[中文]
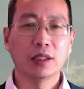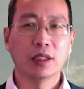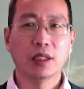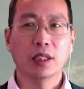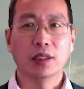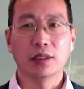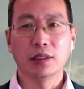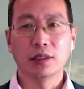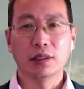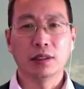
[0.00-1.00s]
车
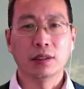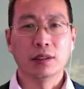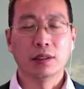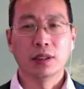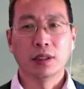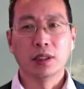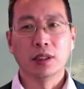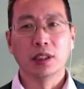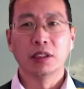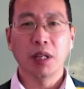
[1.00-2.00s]

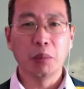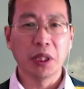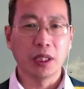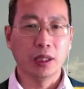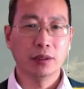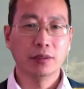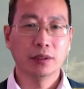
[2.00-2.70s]
一万美金。